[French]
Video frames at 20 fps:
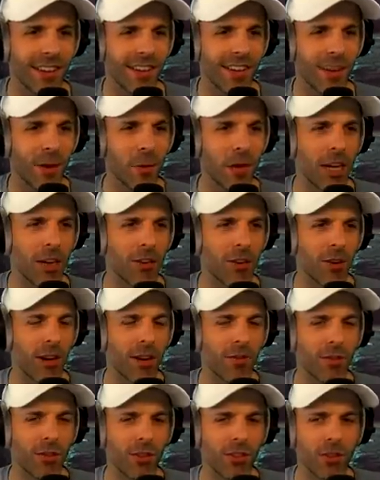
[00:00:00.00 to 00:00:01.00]
Oh my god, you
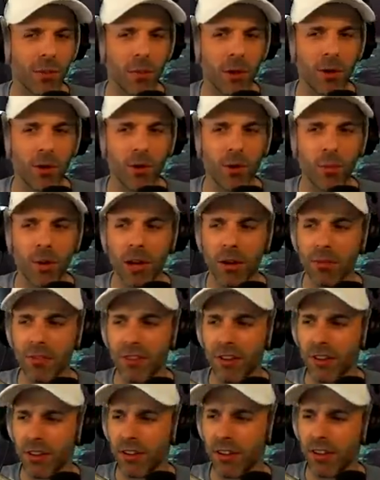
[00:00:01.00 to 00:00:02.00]
have such a good
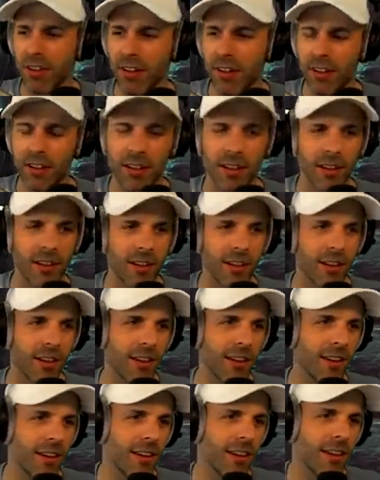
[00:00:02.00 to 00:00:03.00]
microphone.
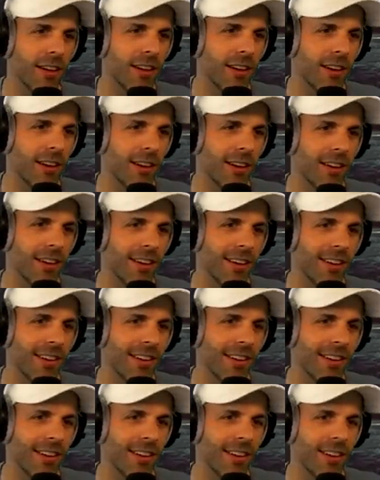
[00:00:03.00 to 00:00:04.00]
Thank you.
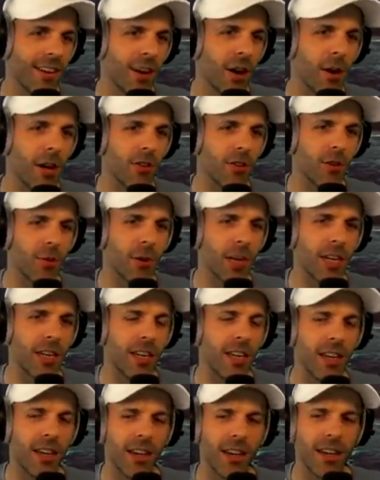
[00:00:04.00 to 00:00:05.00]
All right, you
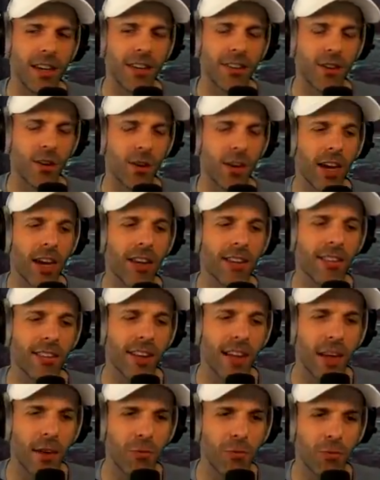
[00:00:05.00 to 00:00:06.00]
ready? Let's go, guys.
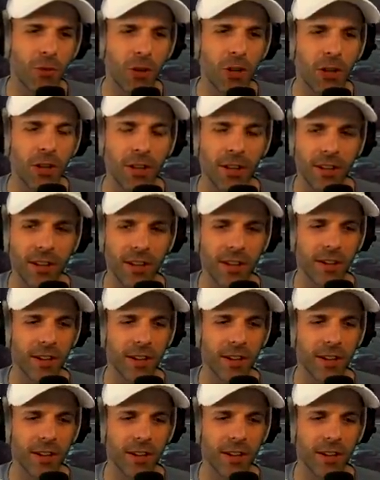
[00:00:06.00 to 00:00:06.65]
Have fun. Yeah.